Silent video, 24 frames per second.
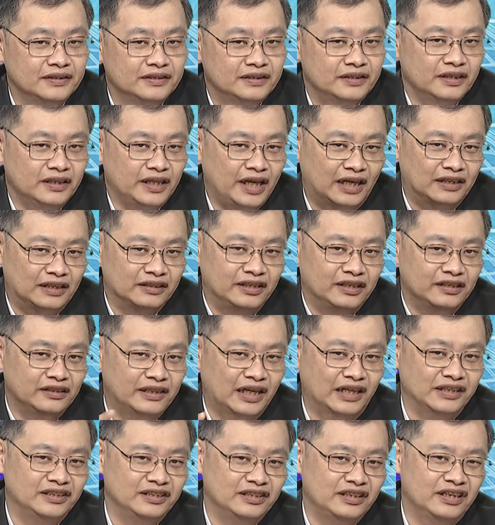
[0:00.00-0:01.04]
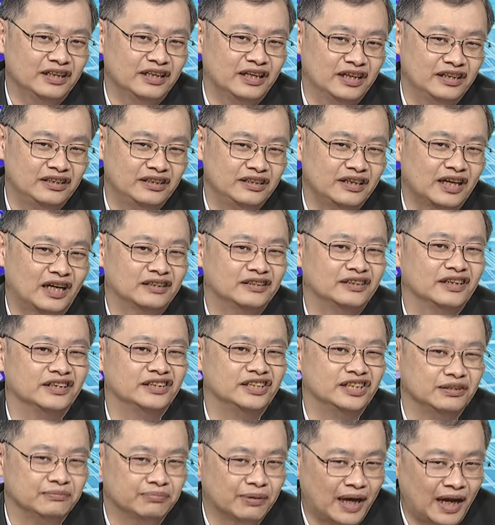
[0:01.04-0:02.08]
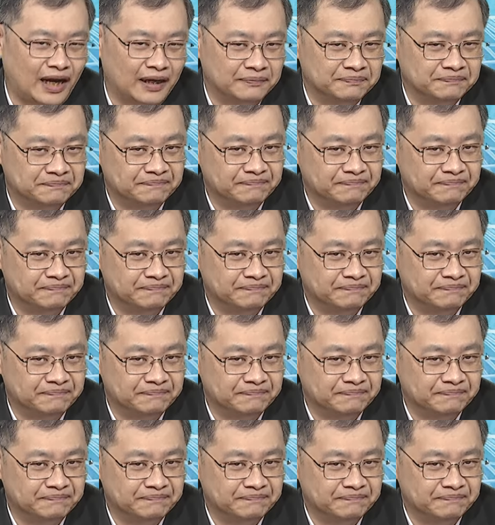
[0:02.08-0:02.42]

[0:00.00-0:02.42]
这两天台积电 ADR 跌几趴？